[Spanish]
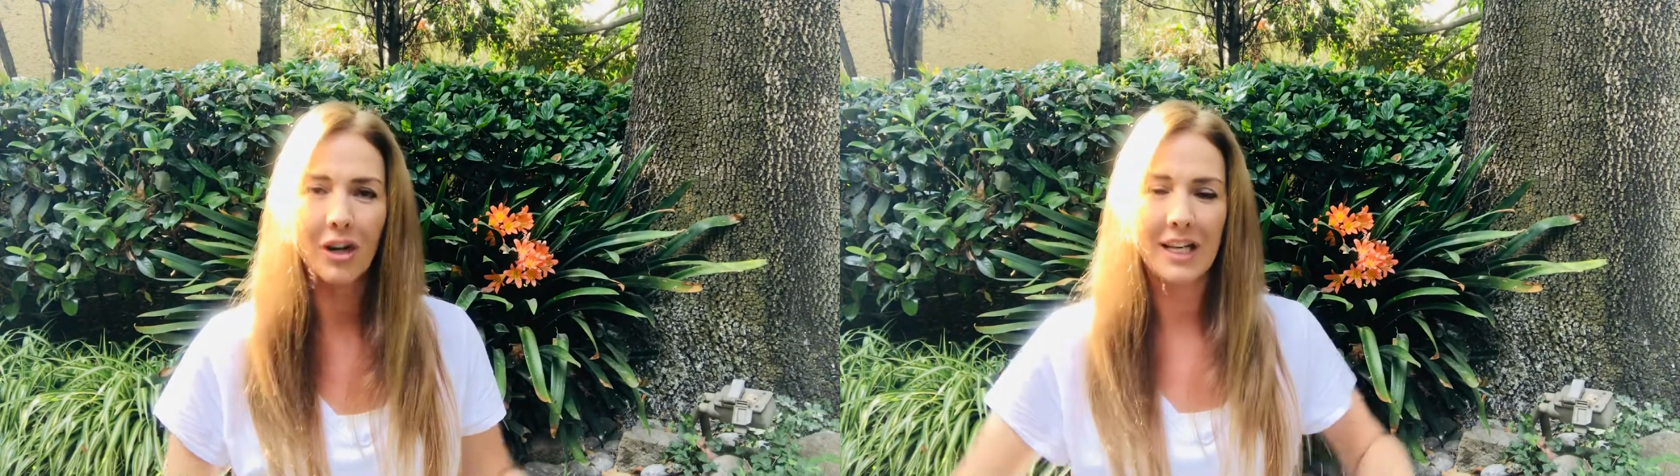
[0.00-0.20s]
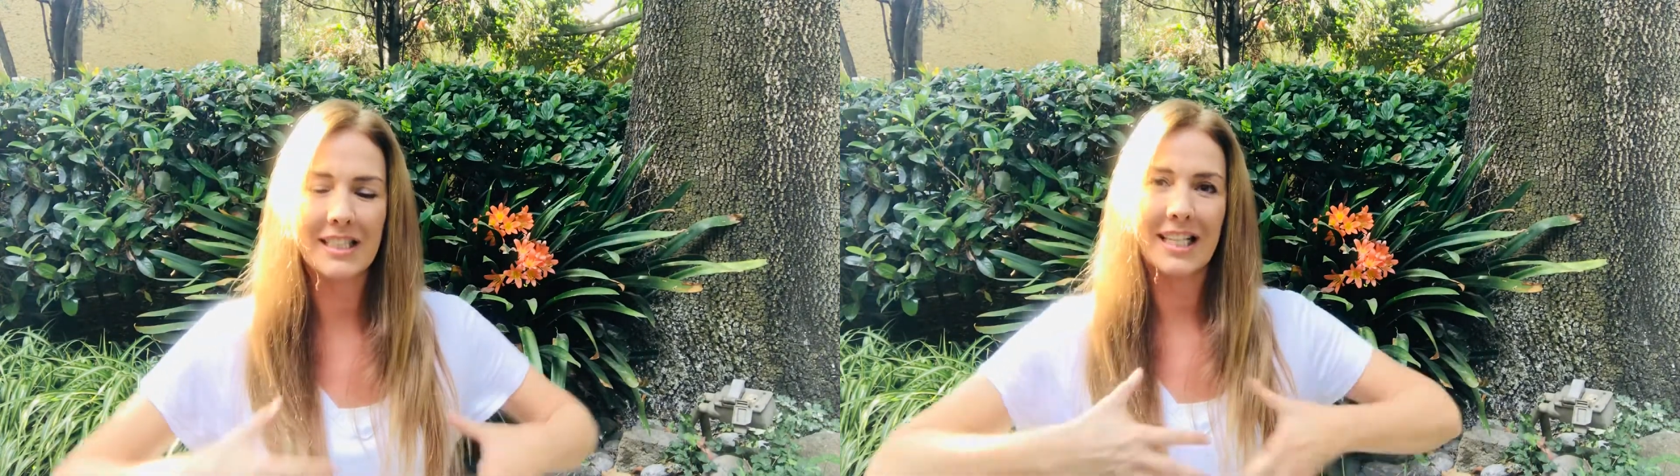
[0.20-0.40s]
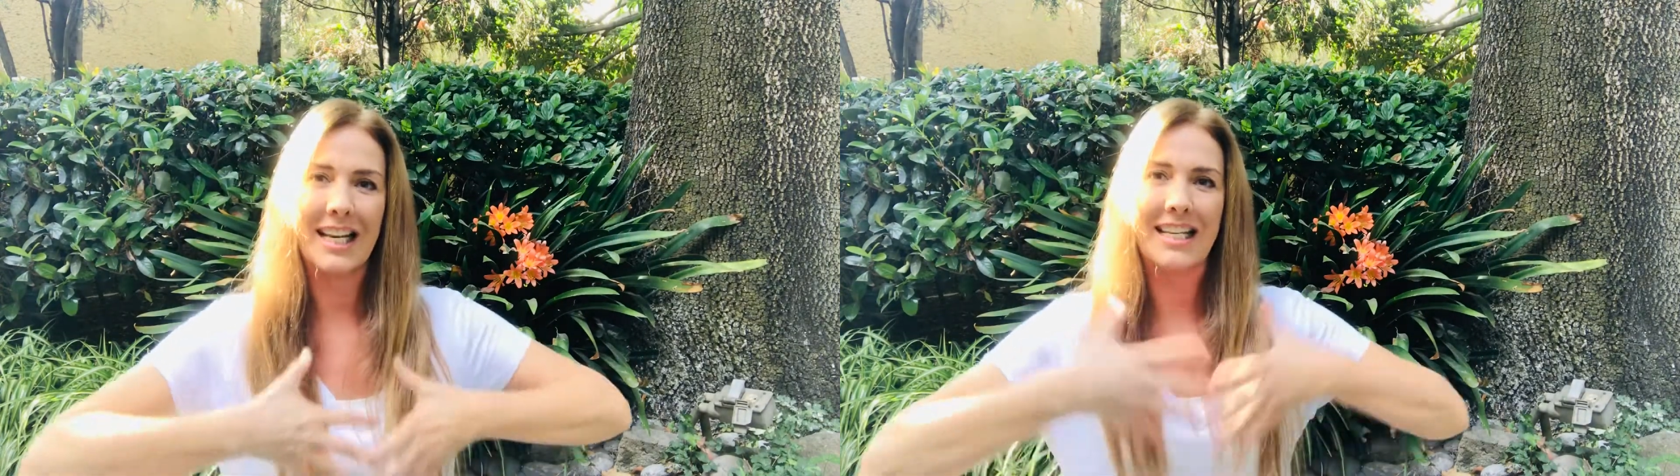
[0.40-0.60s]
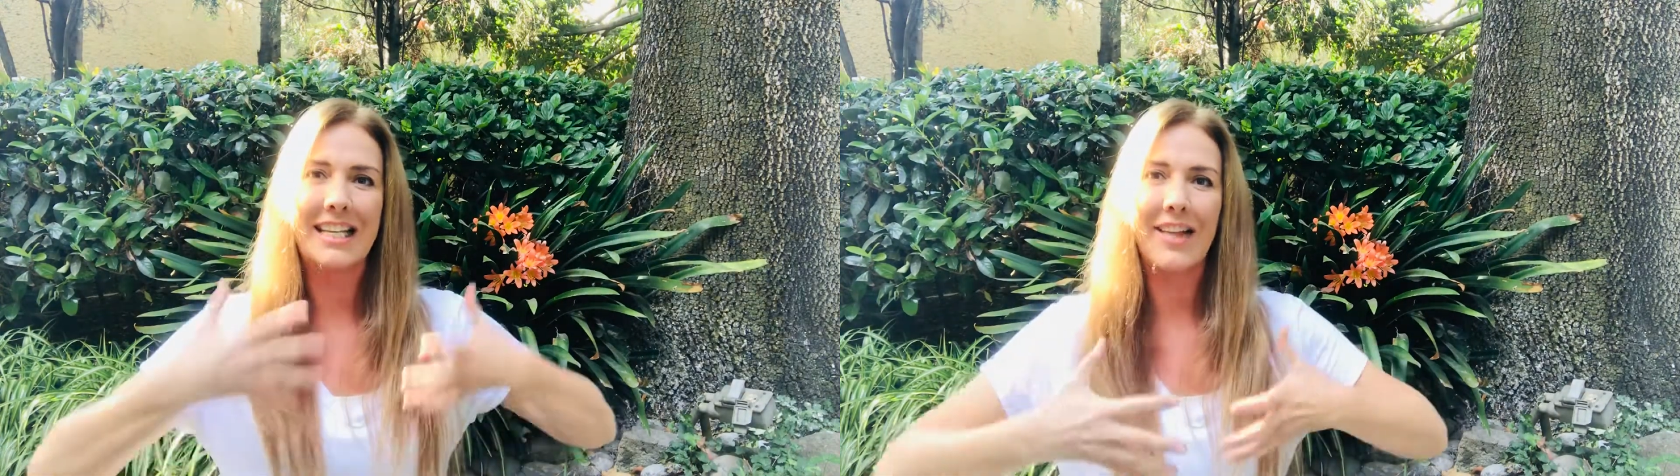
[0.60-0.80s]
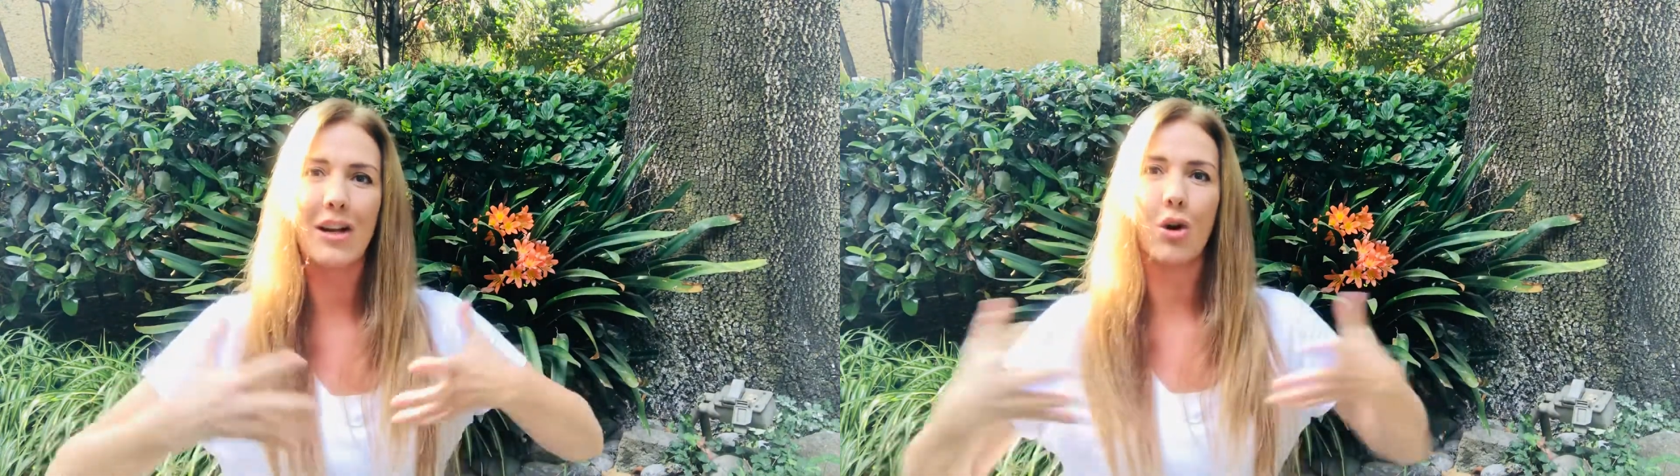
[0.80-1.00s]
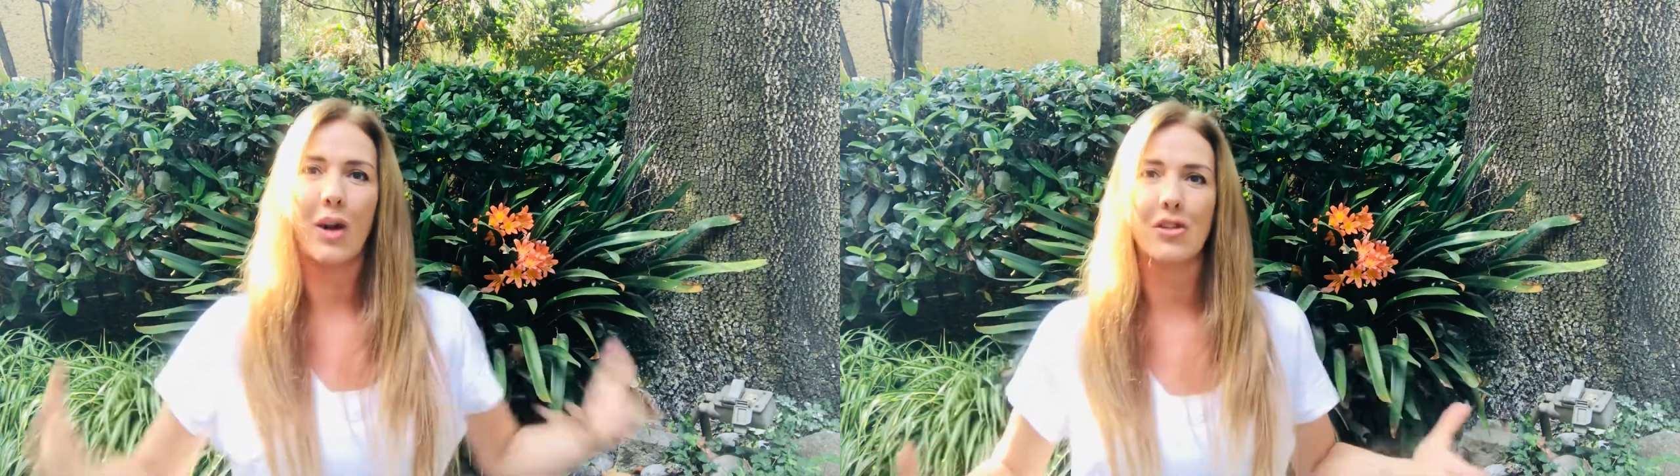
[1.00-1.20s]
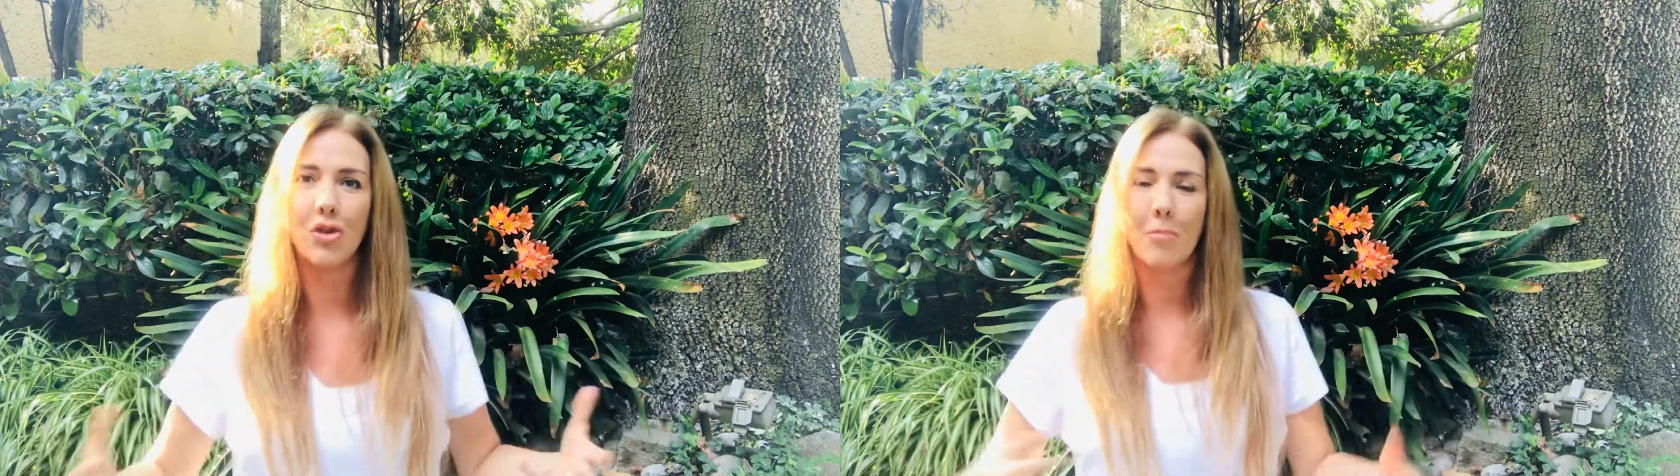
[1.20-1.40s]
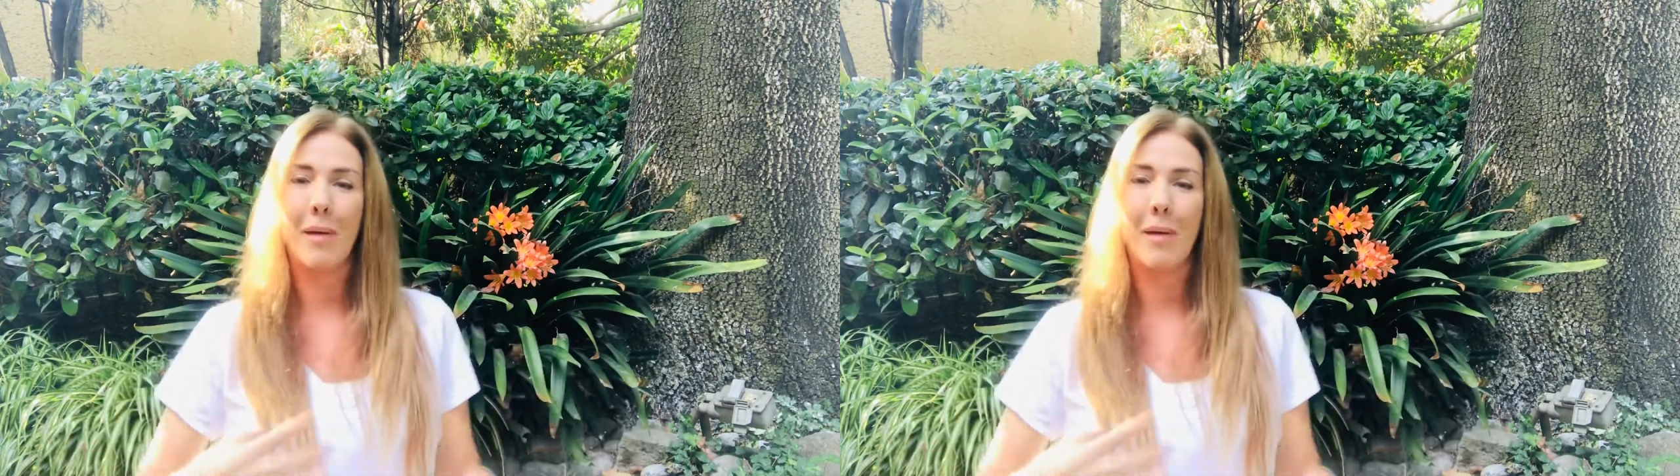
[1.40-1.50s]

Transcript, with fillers: en esta energía del corazón.